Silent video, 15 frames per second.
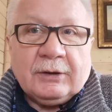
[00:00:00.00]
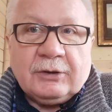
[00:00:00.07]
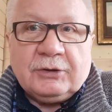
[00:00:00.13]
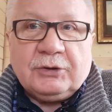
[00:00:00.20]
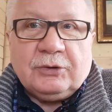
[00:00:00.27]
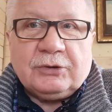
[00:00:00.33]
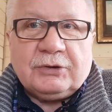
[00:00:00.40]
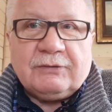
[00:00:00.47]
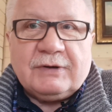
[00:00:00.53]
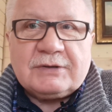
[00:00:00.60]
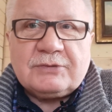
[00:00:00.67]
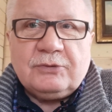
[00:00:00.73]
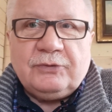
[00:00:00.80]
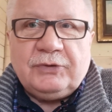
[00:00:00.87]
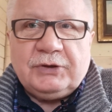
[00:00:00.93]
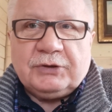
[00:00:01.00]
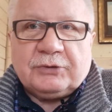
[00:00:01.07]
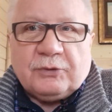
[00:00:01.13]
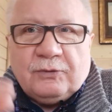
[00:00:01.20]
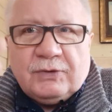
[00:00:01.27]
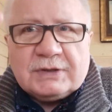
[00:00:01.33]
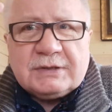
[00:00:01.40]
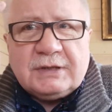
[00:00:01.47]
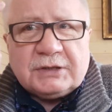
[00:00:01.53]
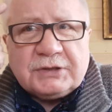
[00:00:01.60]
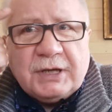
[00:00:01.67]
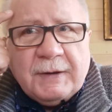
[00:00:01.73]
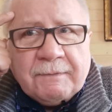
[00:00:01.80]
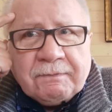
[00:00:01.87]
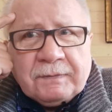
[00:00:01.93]
Кто-то вас увидит. У вас
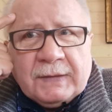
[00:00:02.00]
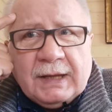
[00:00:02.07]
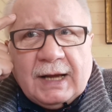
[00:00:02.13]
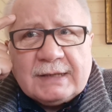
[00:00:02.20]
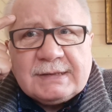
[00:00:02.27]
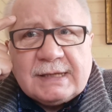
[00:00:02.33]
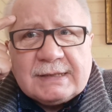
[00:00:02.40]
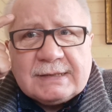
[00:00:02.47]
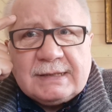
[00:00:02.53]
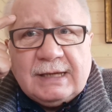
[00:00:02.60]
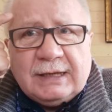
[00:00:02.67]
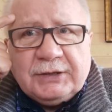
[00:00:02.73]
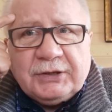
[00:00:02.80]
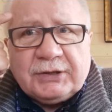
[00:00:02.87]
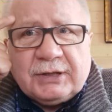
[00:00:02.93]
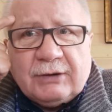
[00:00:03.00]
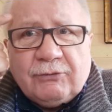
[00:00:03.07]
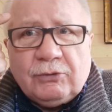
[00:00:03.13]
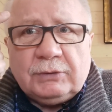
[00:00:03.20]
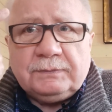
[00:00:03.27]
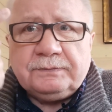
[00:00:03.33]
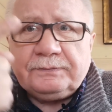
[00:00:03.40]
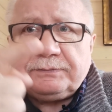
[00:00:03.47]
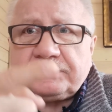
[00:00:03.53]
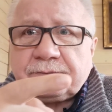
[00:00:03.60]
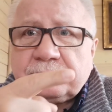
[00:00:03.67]
даже осознание того,